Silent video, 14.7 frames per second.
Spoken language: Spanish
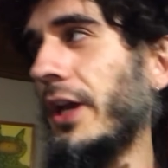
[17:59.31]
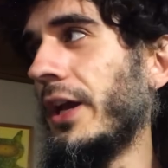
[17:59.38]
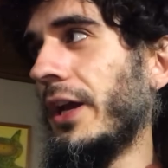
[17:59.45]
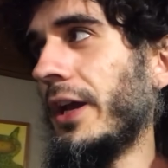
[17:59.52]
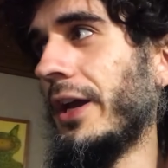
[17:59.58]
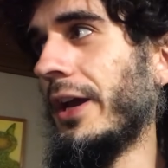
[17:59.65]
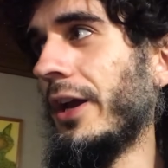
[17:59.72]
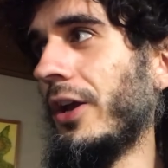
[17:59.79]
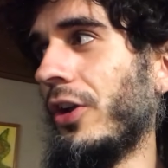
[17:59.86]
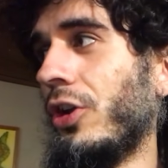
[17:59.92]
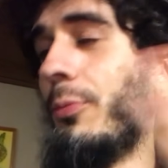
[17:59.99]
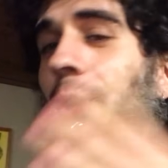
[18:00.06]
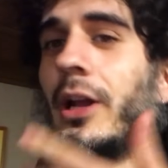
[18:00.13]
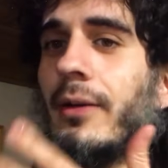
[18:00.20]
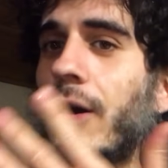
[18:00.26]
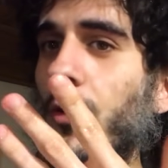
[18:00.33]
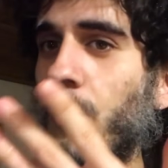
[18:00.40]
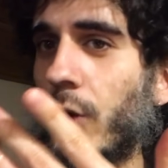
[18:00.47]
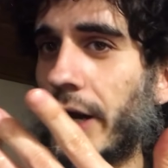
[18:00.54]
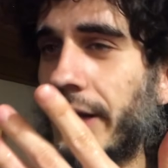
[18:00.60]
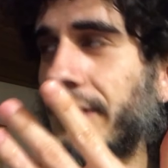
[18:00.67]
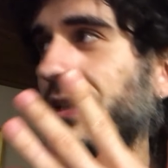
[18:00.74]
eh, no me la iba a
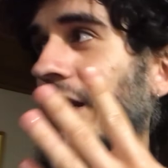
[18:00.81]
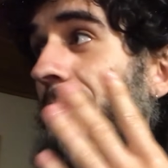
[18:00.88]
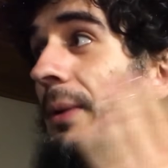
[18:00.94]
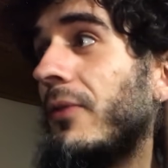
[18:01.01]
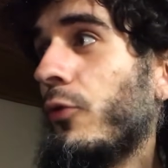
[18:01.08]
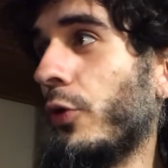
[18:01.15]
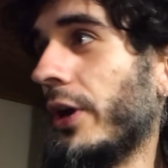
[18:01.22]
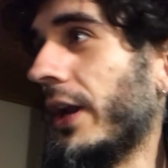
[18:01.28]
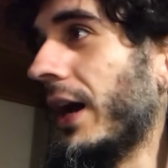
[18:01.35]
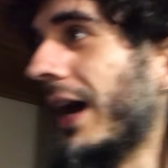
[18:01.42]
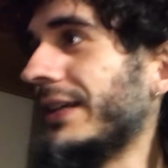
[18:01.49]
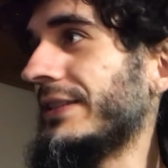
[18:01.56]
jugar y salí para afuera